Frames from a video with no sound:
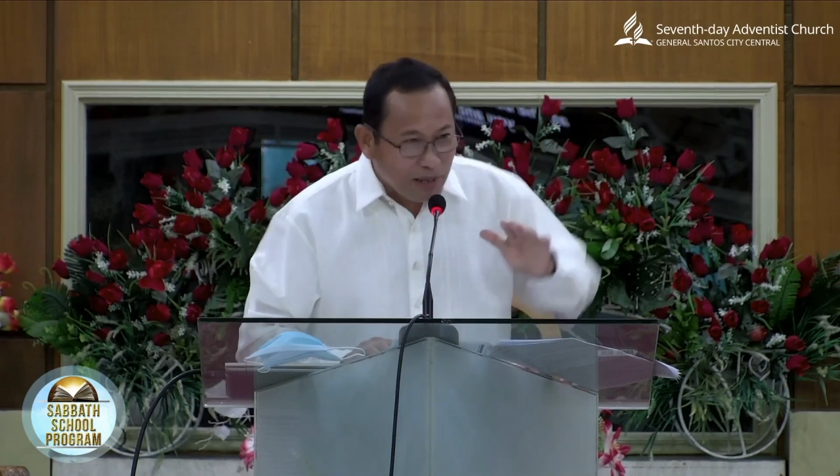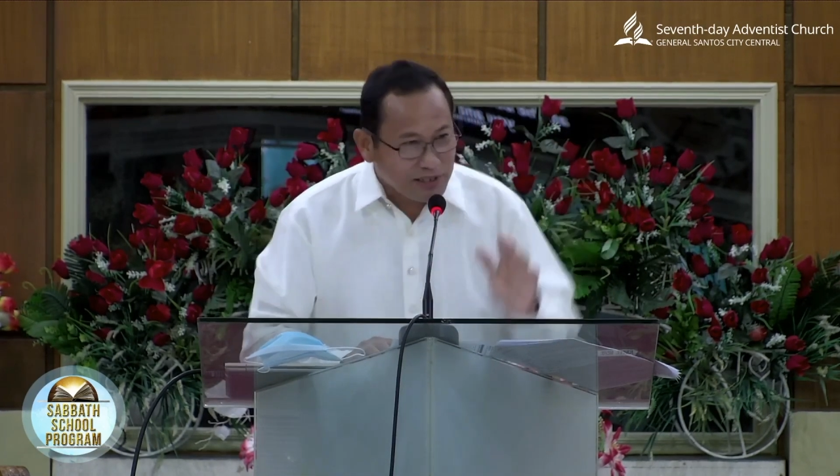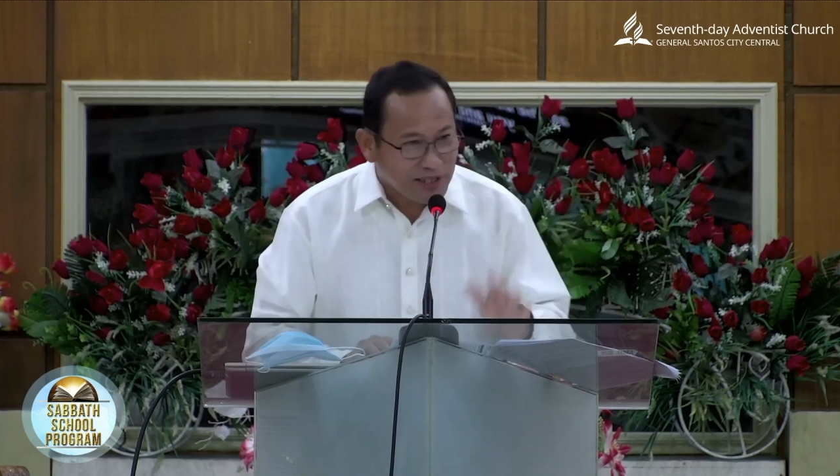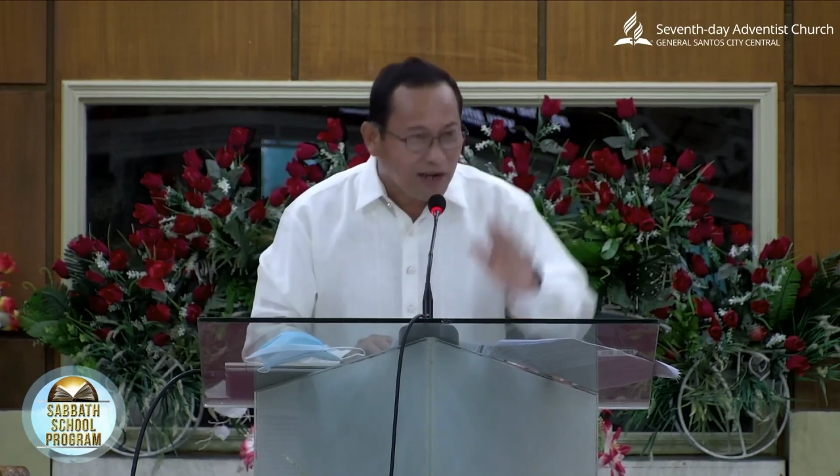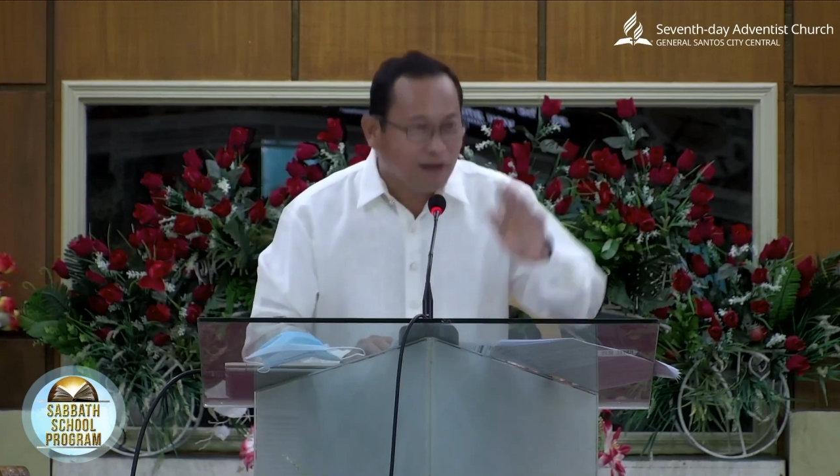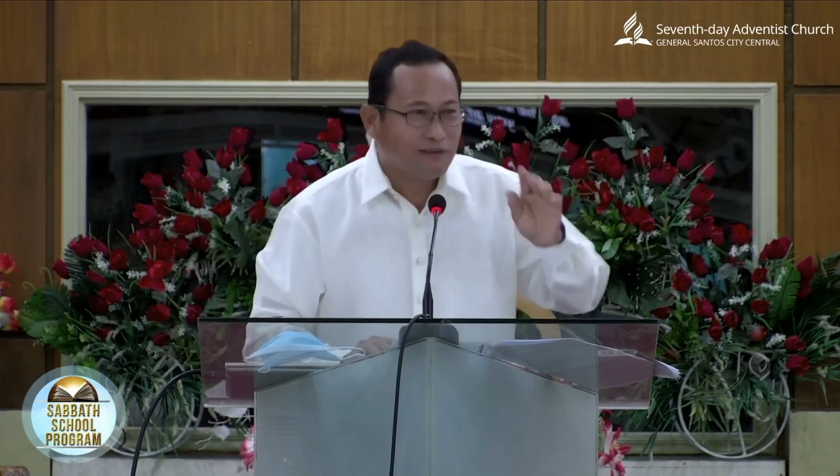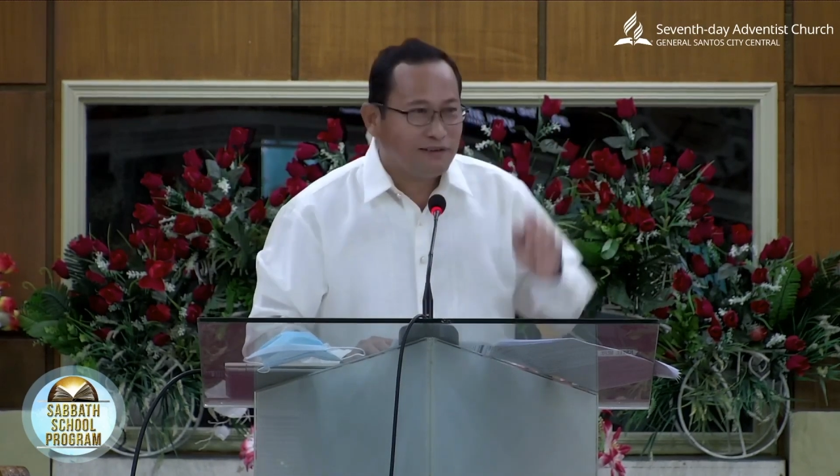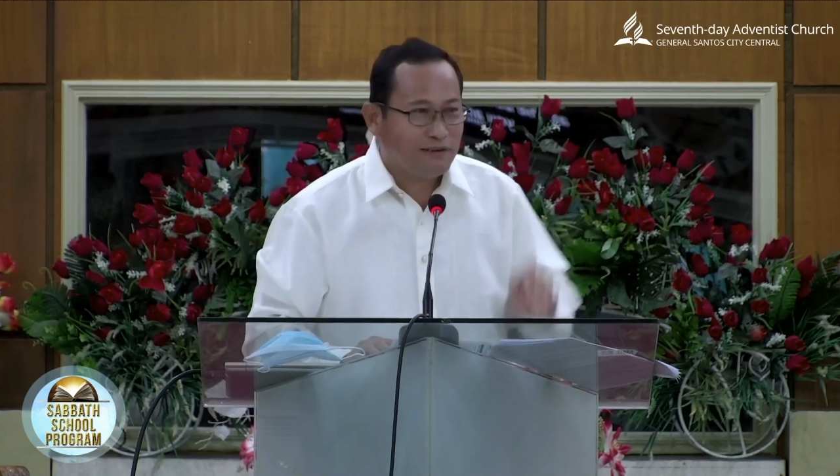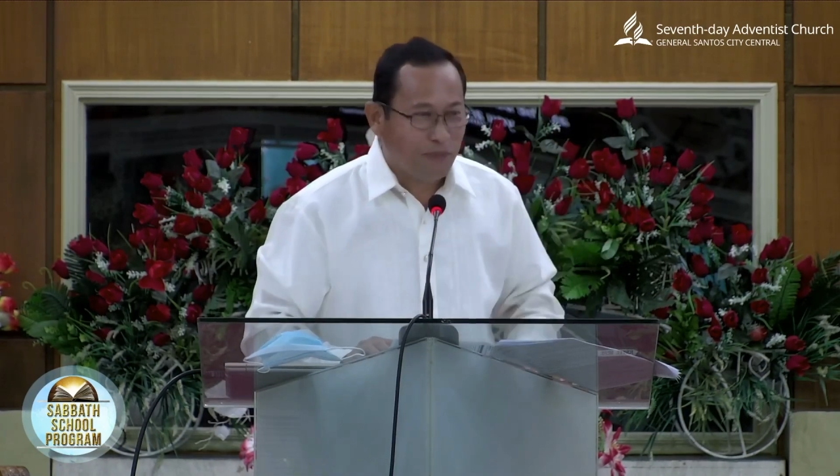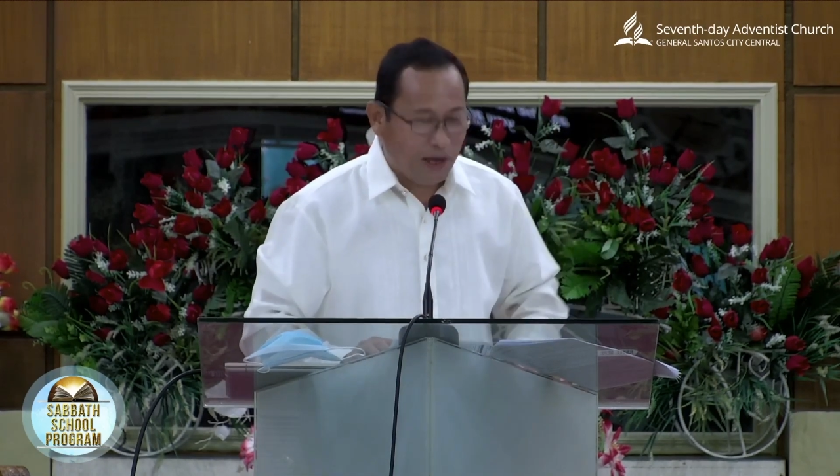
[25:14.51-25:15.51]
master,
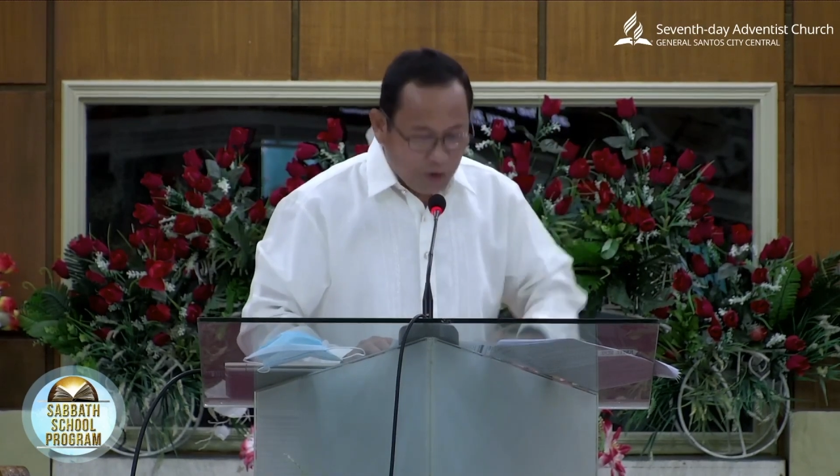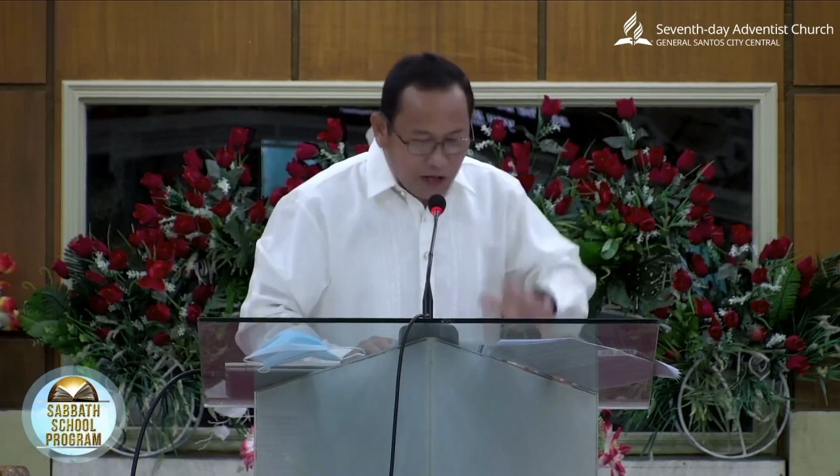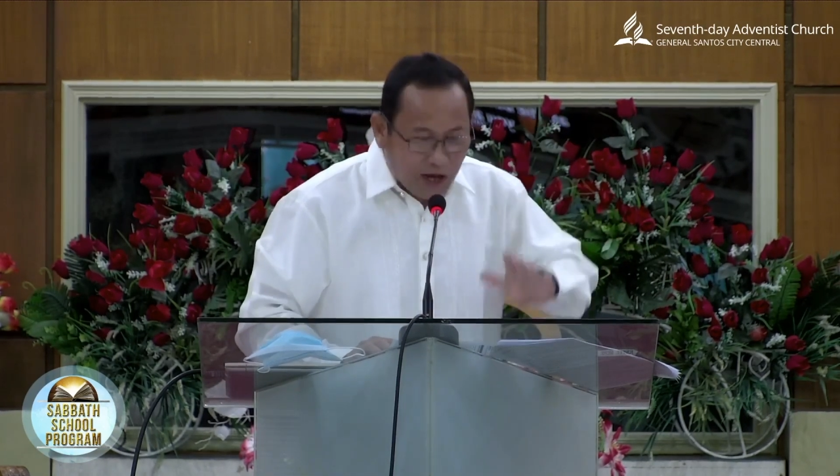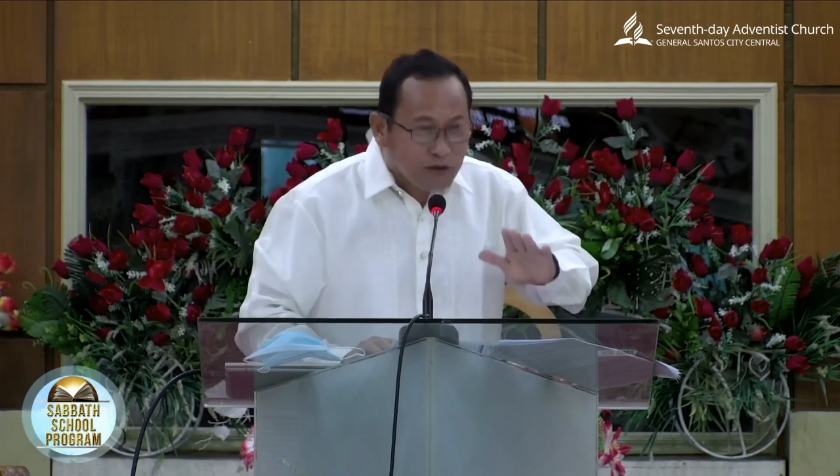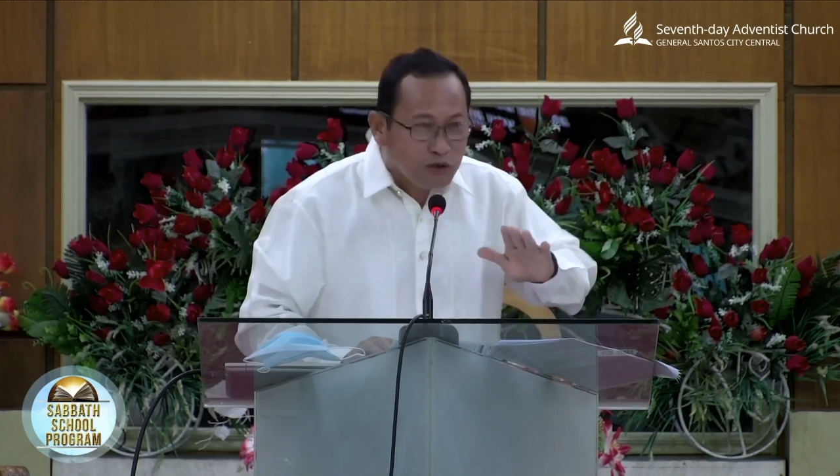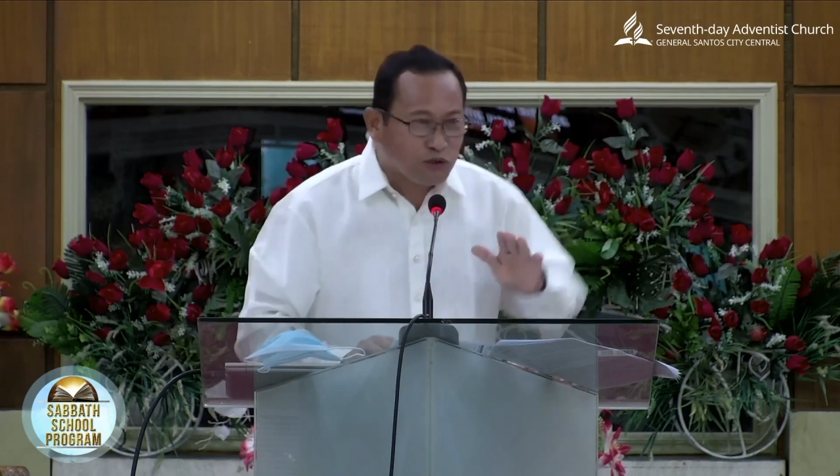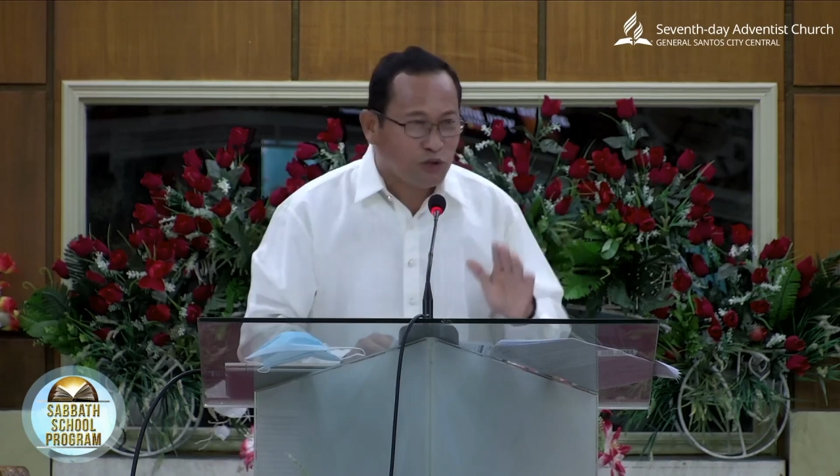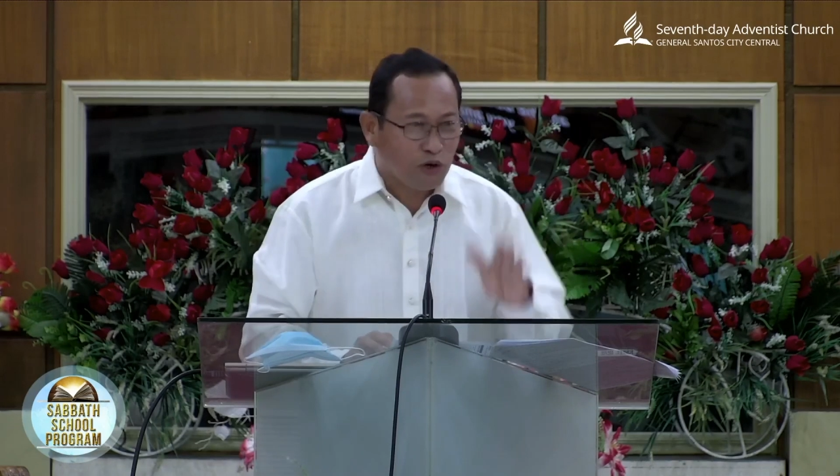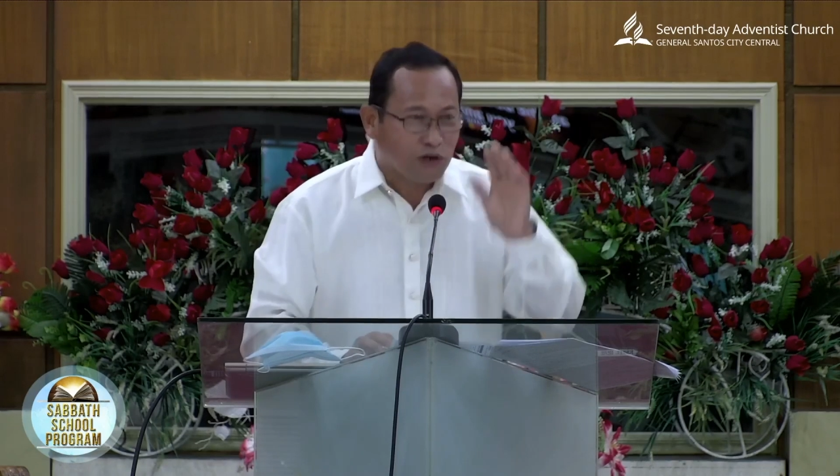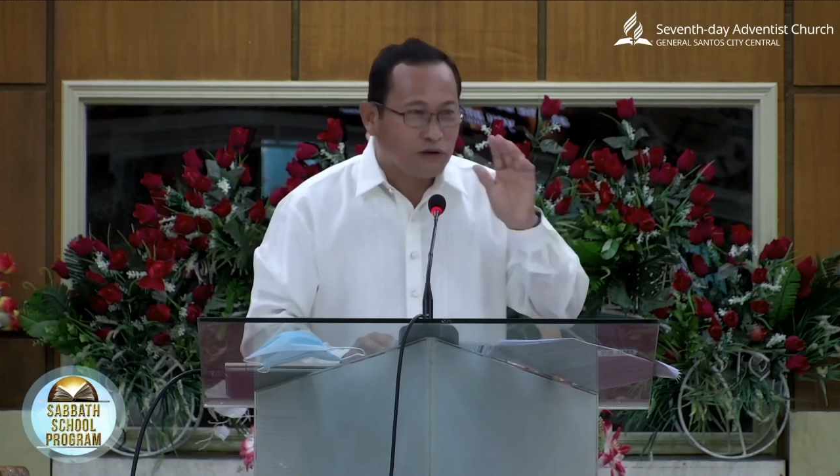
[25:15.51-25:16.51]
mahimutang
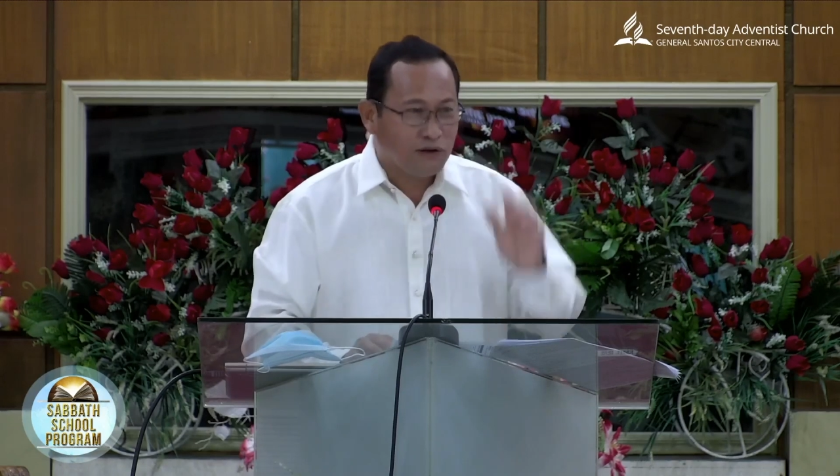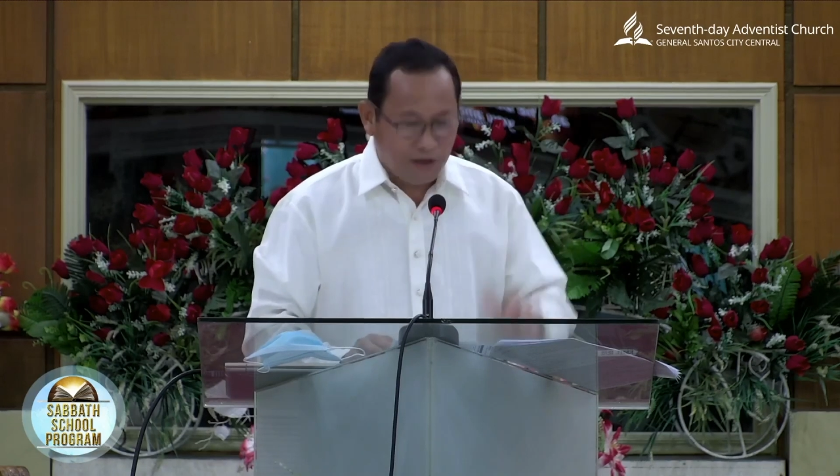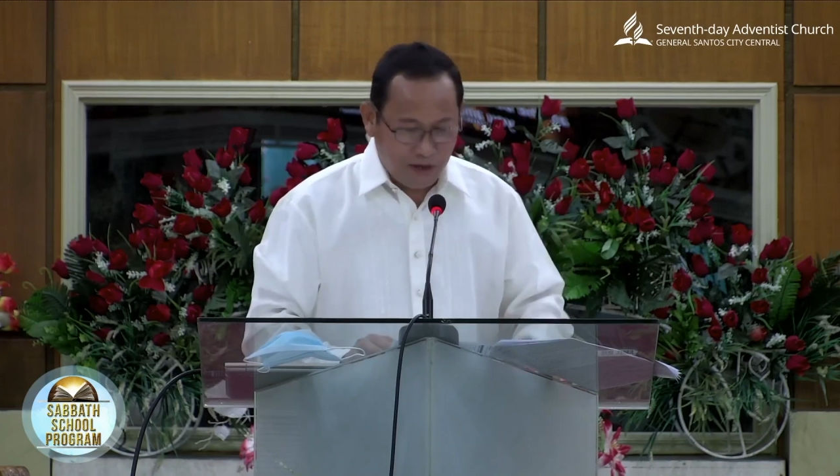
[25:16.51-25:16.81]
doktor,